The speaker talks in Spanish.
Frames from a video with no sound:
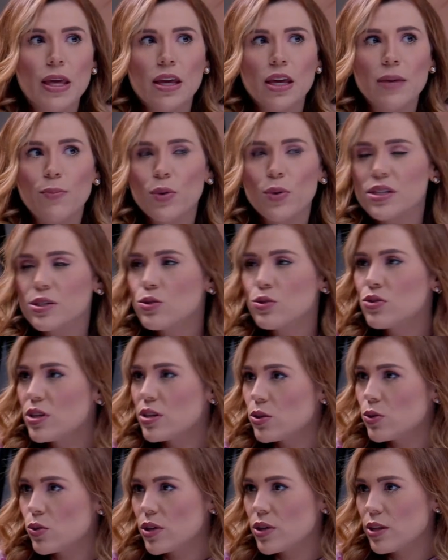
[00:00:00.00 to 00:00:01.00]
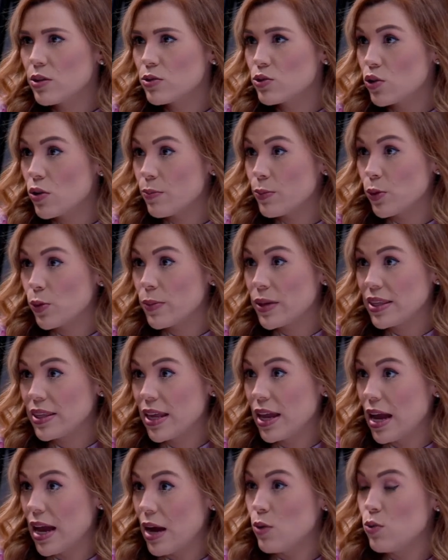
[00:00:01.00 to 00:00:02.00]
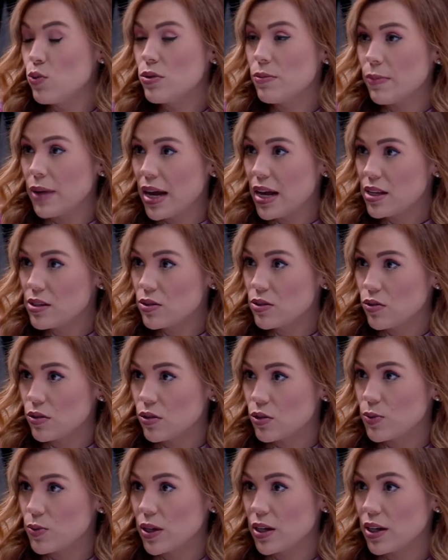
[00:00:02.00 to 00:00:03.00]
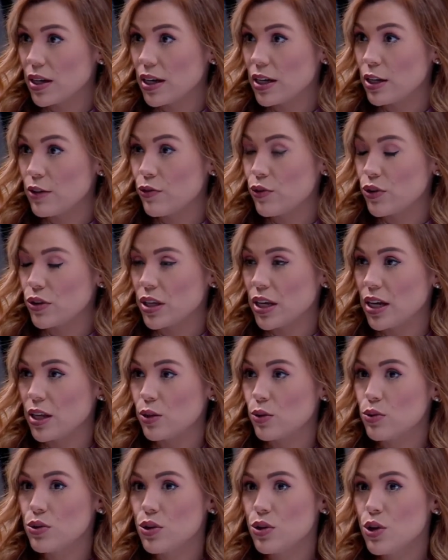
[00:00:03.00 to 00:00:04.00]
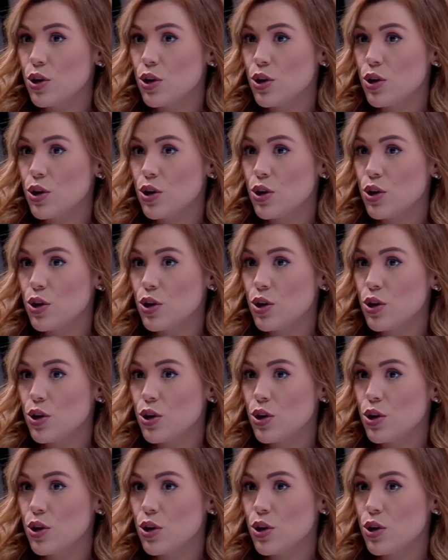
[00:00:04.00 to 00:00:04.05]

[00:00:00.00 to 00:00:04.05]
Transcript: Y pues eso sin duda nos compromete aún más con los baja californianos